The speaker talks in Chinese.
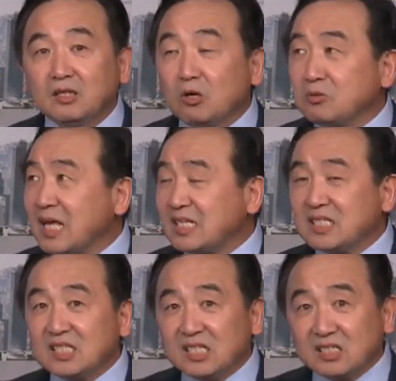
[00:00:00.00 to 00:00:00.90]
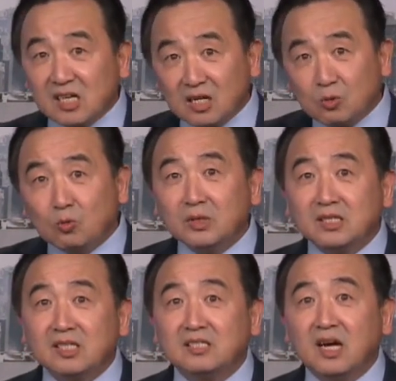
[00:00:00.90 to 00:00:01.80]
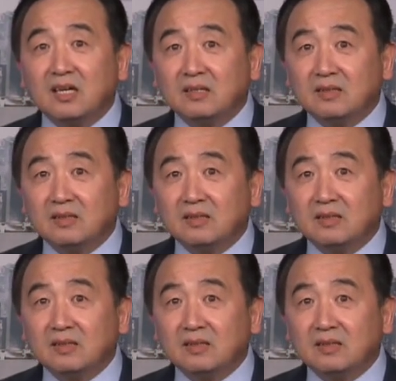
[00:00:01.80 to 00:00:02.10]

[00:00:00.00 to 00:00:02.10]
都在自己成功的身上。